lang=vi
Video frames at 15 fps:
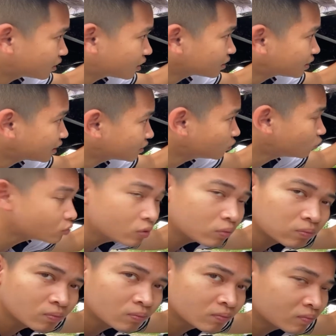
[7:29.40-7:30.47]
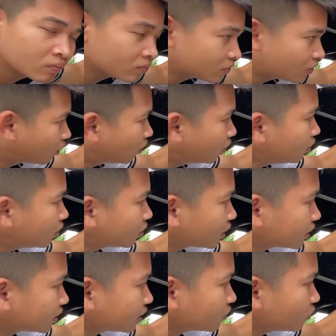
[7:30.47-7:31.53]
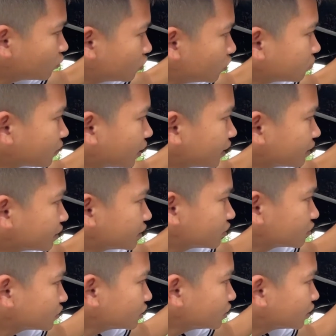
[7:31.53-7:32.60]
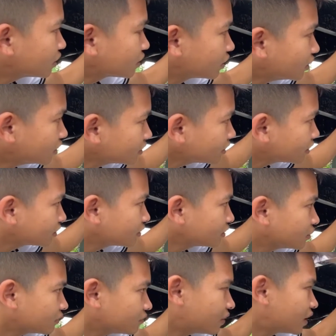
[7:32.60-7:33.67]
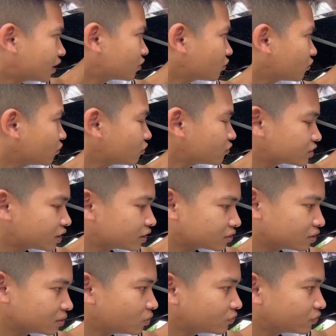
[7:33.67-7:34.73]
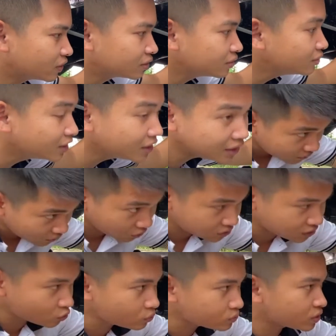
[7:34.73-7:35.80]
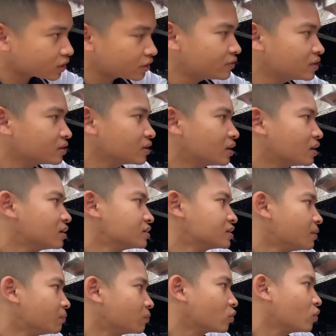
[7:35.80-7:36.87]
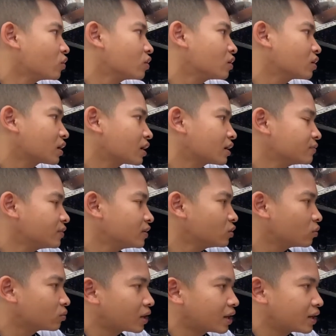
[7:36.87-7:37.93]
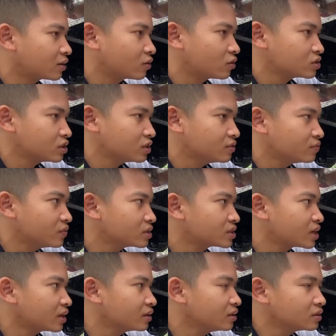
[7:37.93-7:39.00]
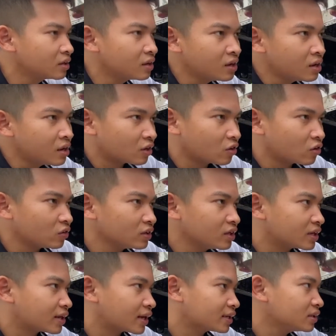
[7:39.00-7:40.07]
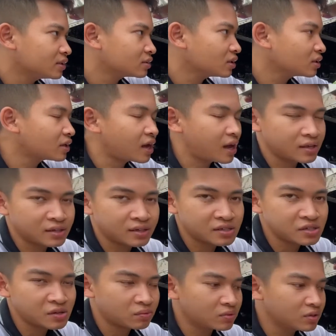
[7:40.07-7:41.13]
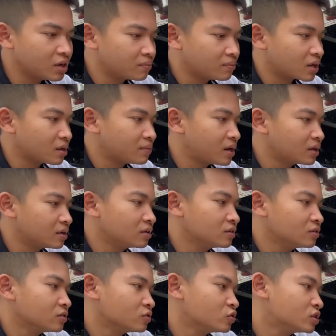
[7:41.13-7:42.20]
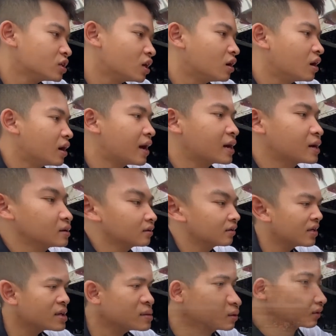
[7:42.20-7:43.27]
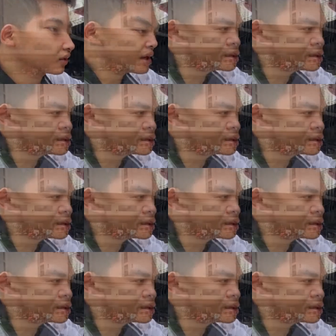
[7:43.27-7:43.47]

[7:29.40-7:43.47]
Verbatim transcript: các cái thanh u đúc đó cái thanh u đúc này thì nó rất là cứng này và nó có độ dày tới 1,4 ly. Nó sẽ giúp cho cái phần à, dầm của cái phần thùng này nó trở nên vững chãi hơn. Nó có thể gánh được tất cả những cái trọng lượng mà các bạn chở hàng khi các bạn cần.